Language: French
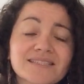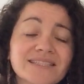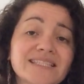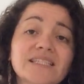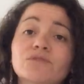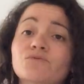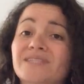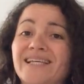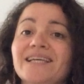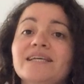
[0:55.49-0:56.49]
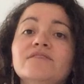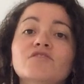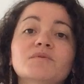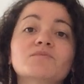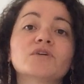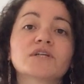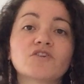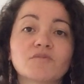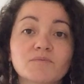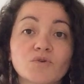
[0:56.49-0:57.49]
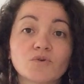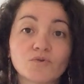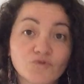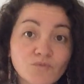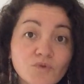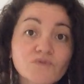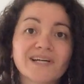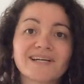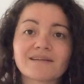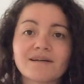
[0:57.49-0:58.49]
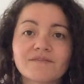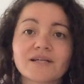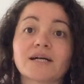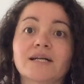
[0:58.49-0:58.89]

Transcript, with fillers: c'est qu'il y a donc énormément, énormément de monde à travers